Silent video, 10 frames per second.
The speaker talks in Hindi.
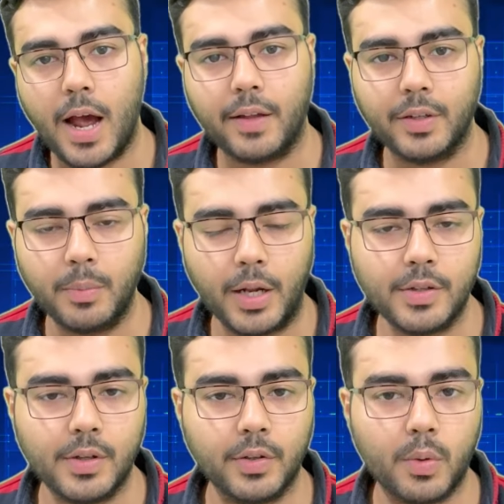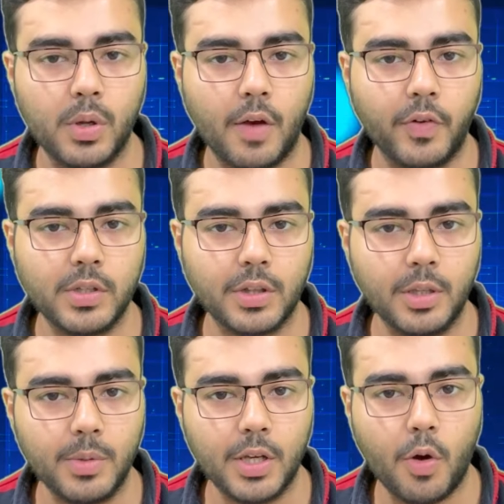एसेट मैनेजर्स को या फिर जितनी
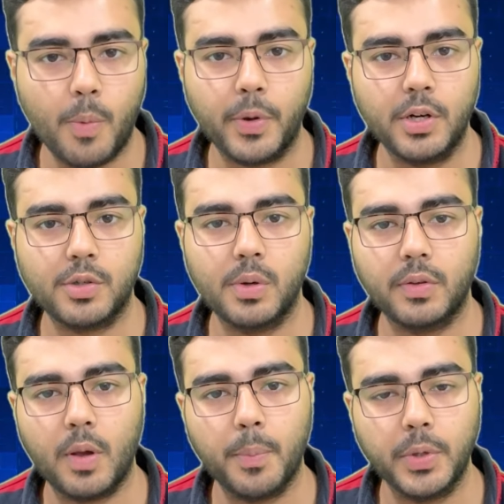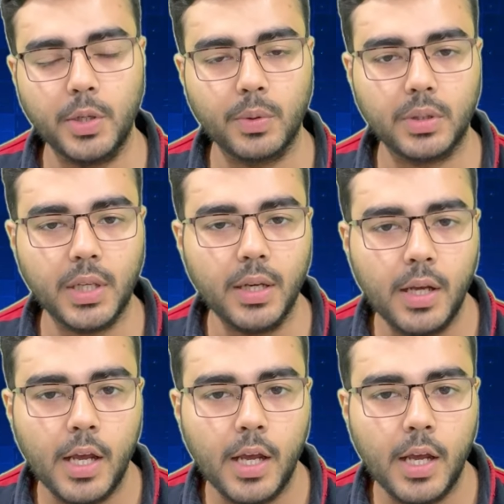भी ये कॉर्पोरेट इश्यूअर्स कंपनी होती है